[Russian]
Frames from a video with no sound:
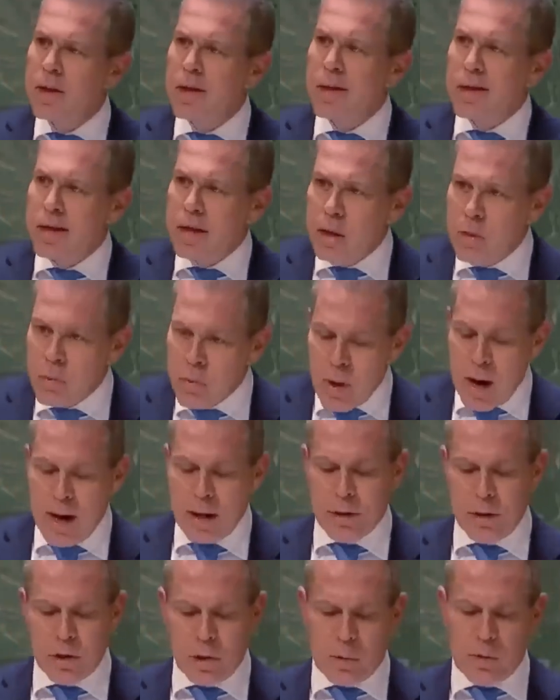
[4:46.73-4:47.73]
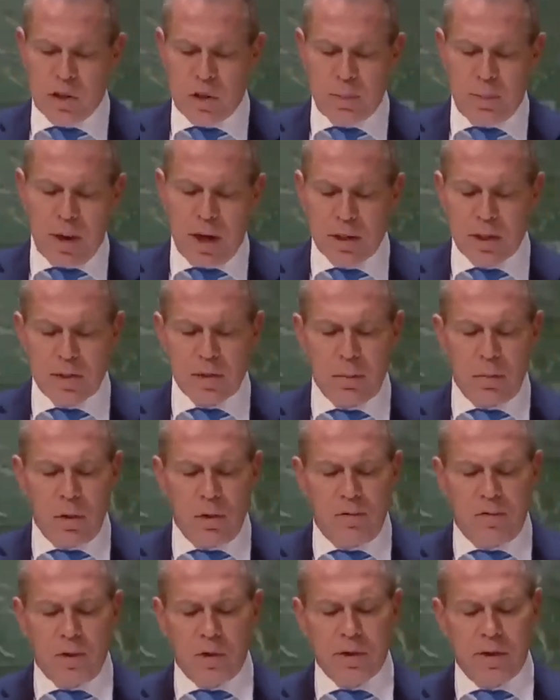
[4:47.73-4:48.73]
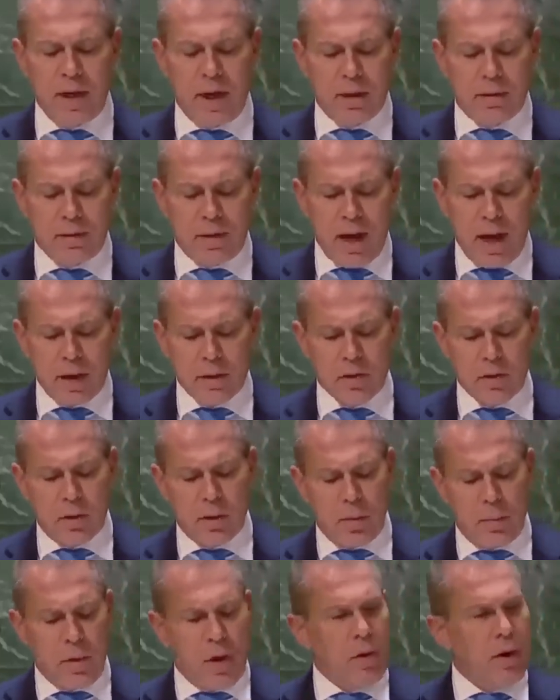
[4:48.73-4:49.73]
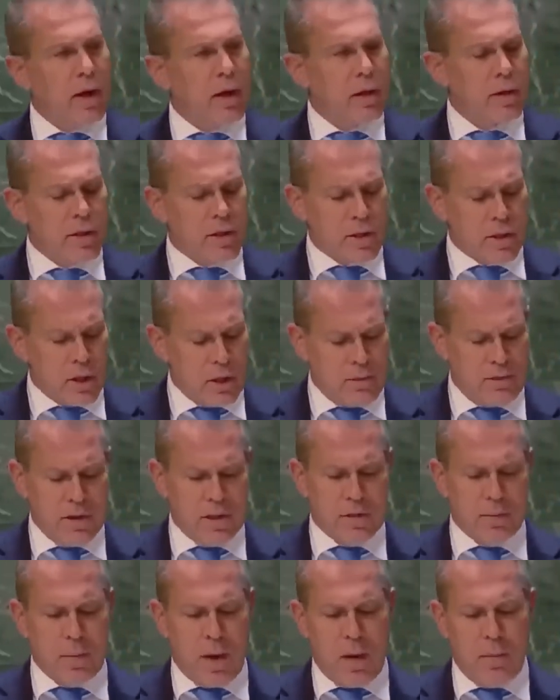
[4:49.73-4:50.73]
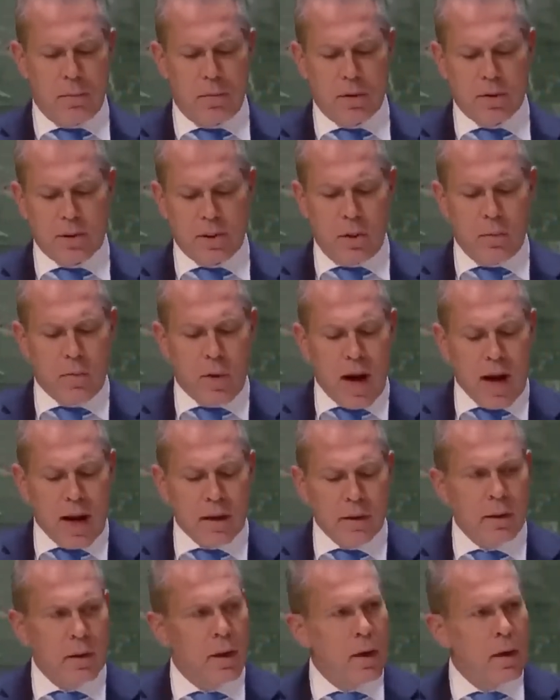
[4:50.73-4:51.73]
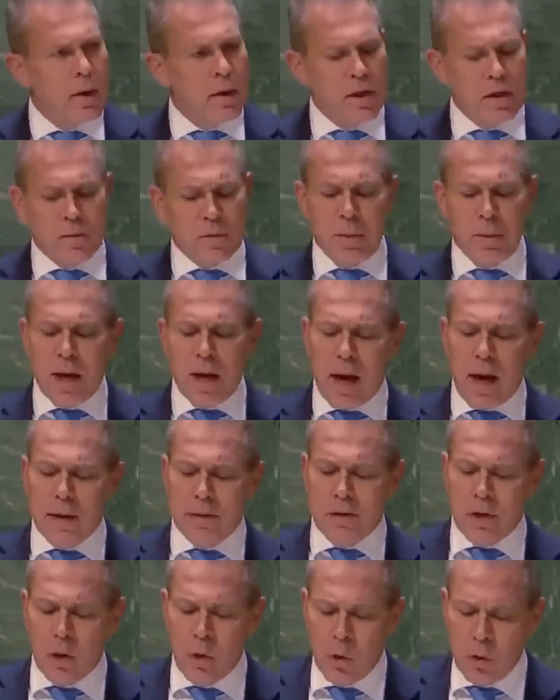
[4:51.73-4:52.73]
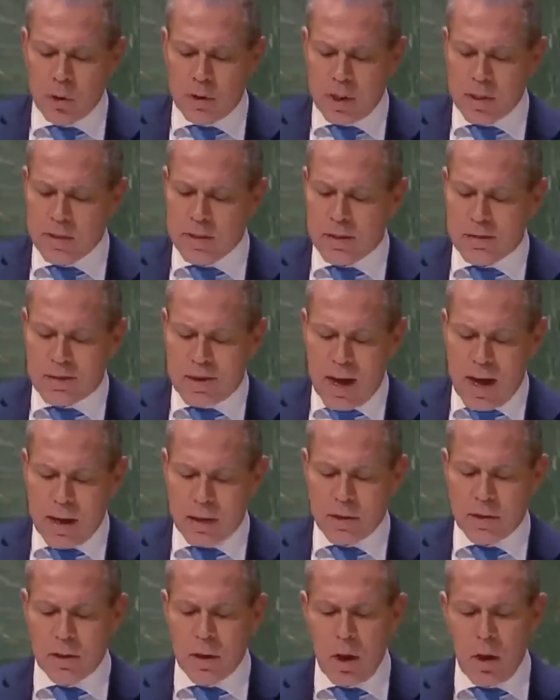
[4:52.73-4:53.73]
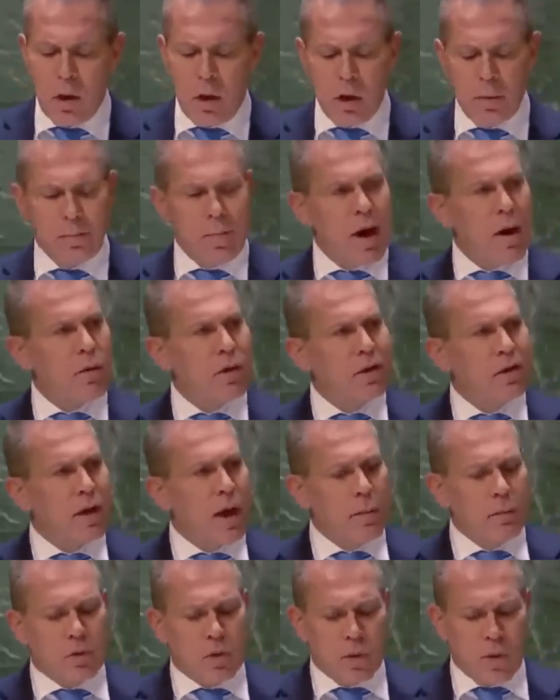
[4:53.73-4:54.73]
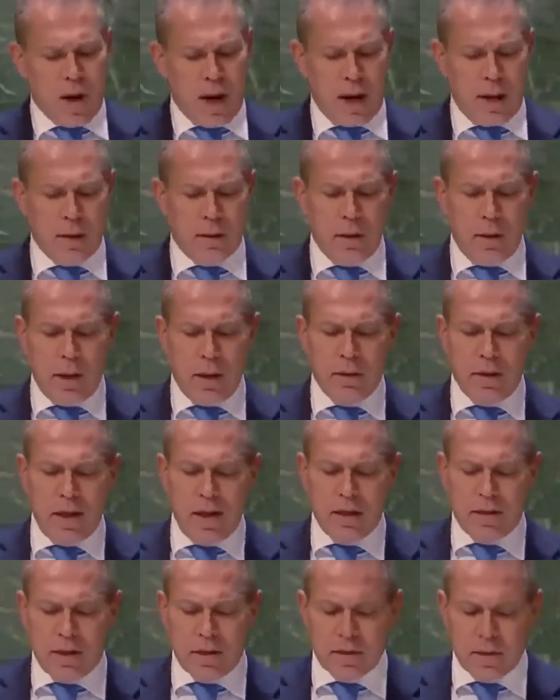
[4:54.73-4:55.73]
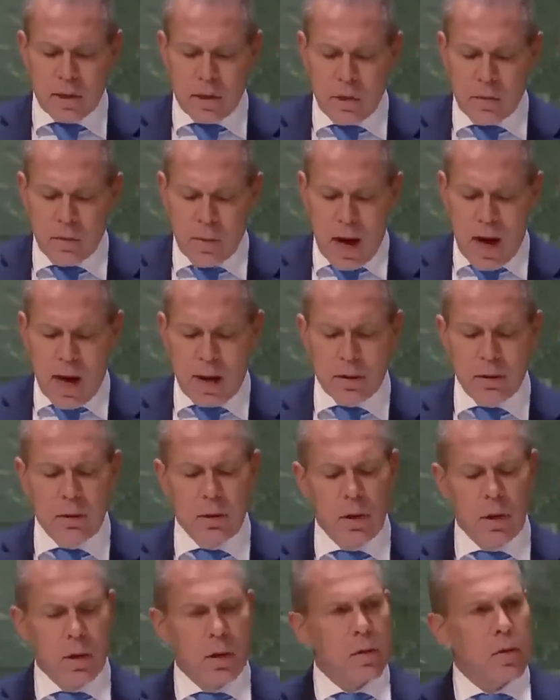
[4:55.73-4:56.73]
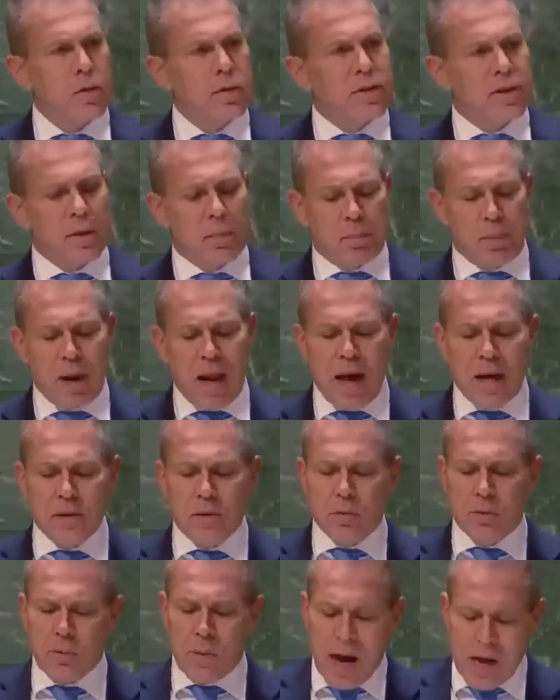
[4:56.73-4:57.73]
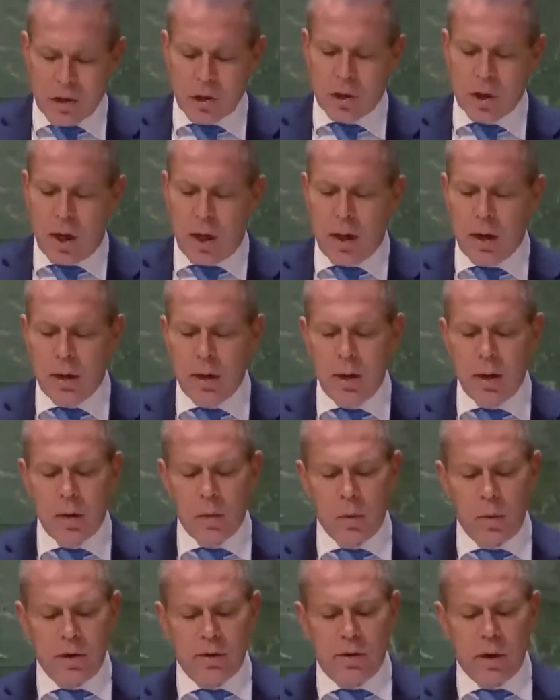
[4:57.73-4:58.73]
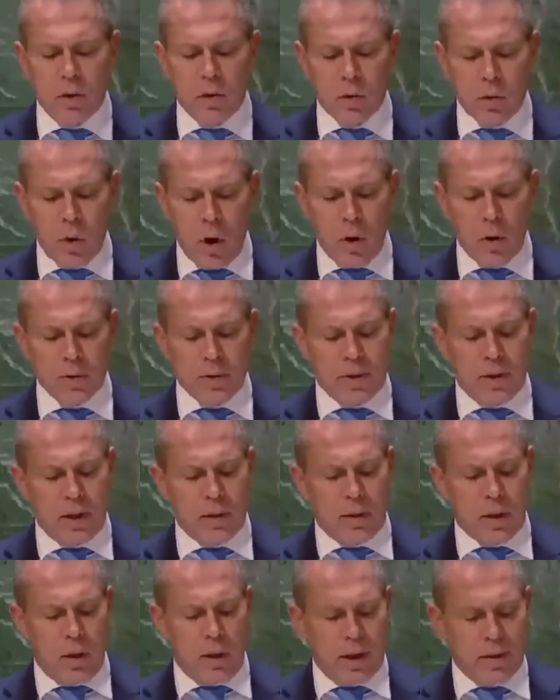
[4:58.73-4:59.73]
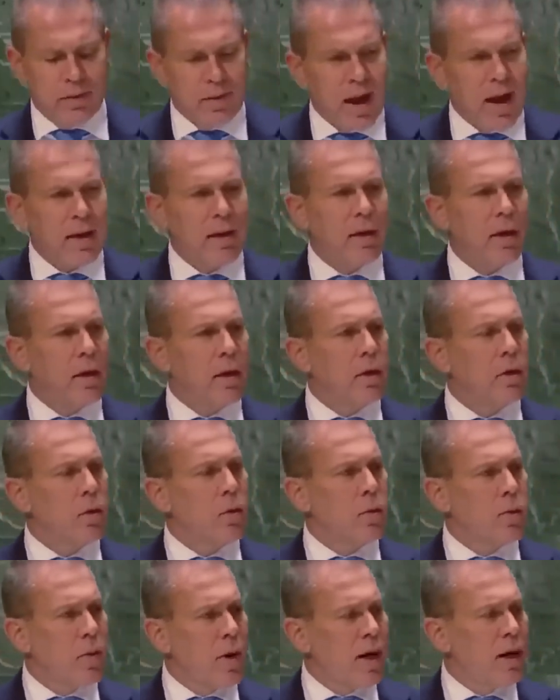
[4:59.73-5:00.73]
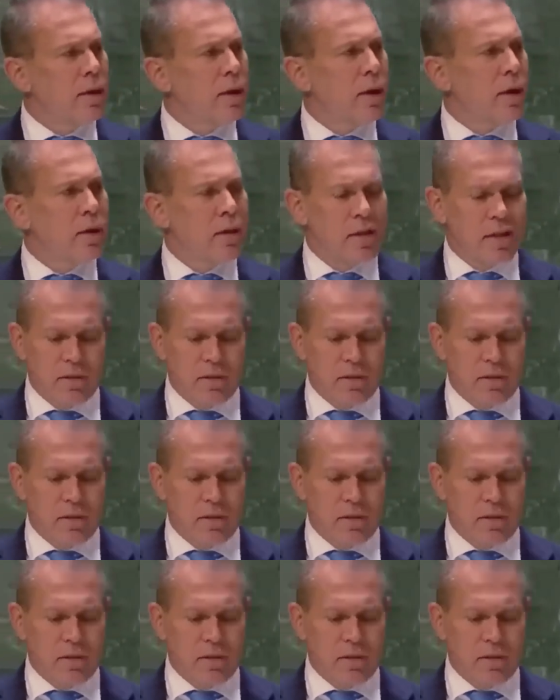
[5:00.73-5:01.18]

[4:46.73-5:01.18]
Иран ответственен за атаки на американских военнослужащих. Иран стоит за атаками хуситов на морскую торговлю. А это Иран снабжает Россию дроны, атакующие украинских